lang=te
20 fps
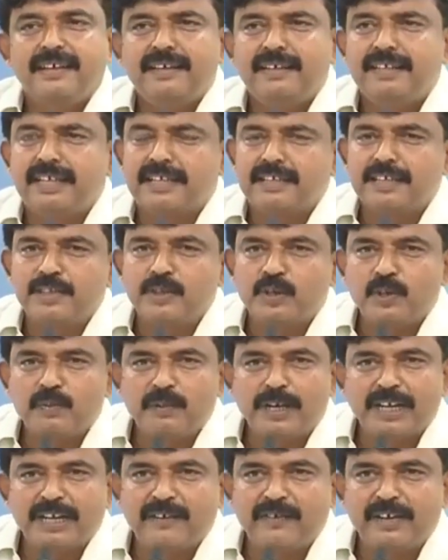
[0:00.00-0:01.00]
ఇది ఎంత
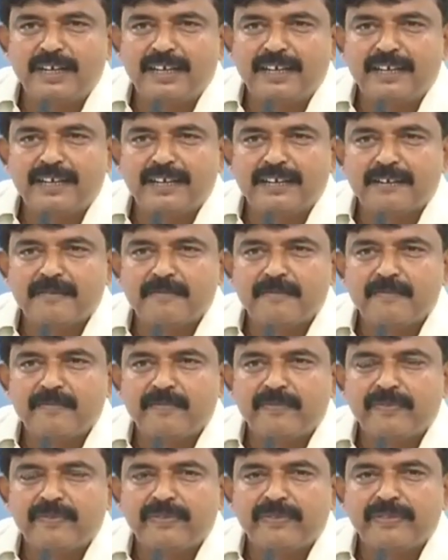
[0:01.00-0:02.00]
దుర్మార్గం అంటే
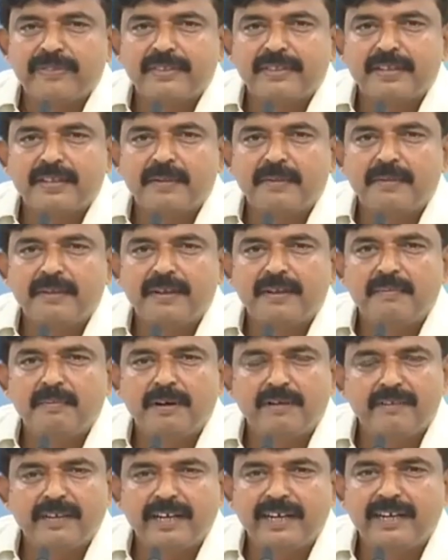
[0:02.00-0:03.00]

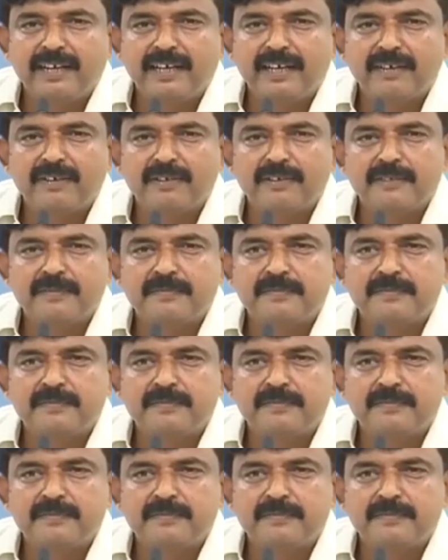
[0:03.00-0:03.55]
పవన్ నాయుడు గారు